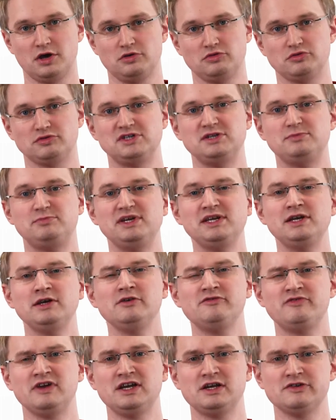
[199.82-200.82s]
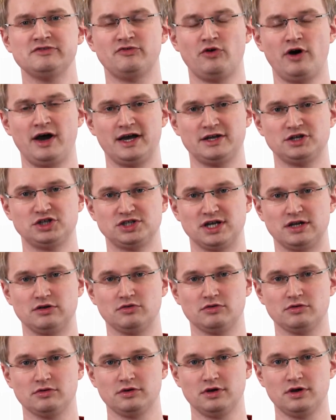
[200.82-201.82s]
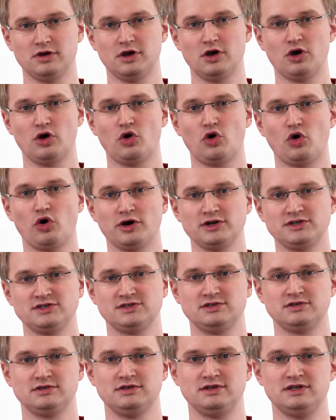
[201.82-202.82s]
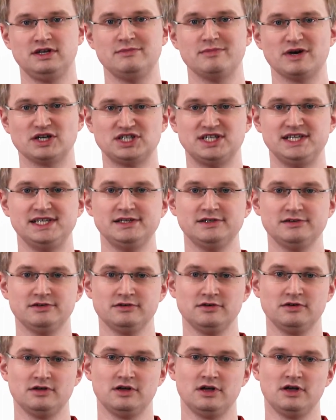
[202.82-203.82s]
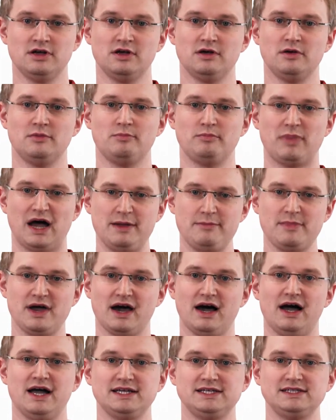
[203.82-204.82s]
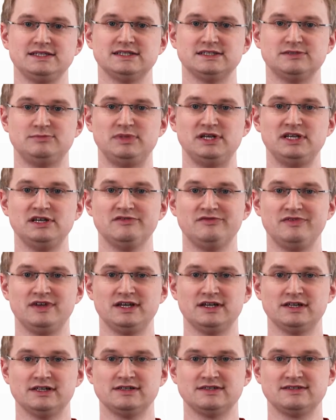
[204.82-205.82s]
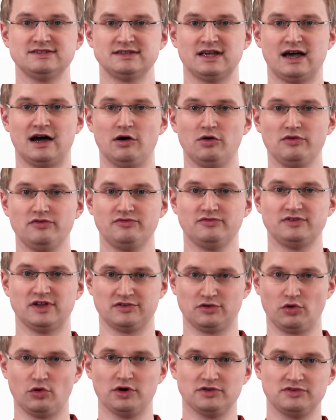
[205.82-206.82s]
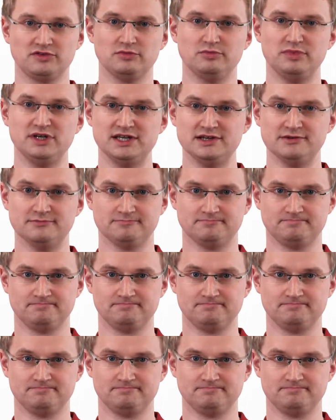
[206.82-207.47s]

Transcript: Durch die Biegewinkelvoreinstellung hört die Maschine beim Erreichen des Biegewinkels auf, das Rohr zu biegen.